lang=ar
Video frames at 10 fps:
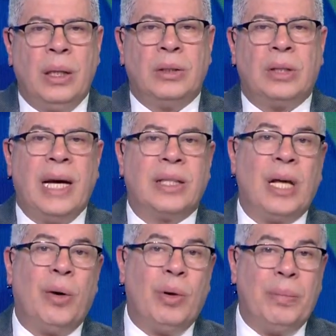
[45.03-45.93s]
انتهت
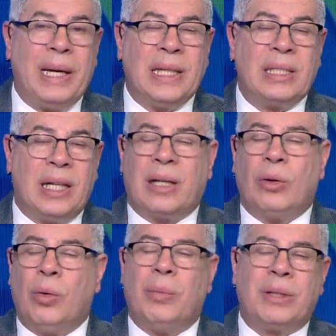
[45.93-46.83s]
اول مارس
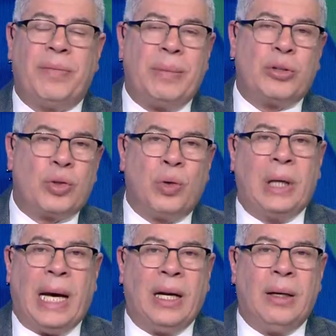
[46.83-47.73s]
لكنه ما تفهمش
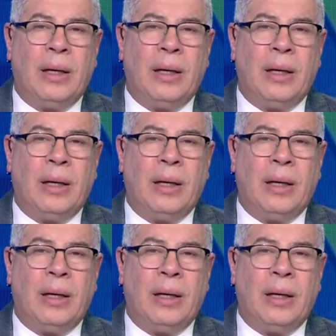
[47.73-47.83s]
سهي على